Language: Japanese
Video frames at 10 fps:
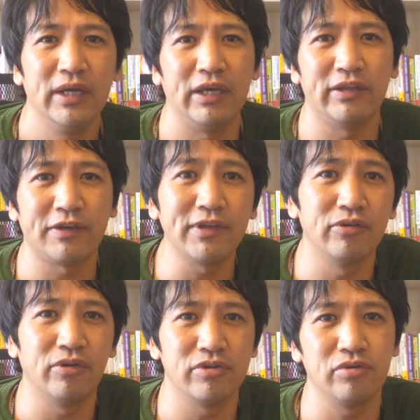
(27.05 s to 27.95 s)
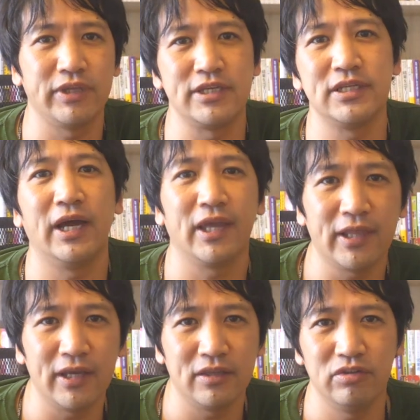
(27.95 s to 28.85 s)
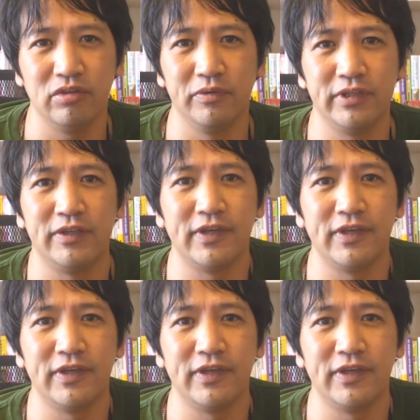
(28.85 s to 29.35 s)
えー、たくさんの人を招待してあげたいっていう人もですね、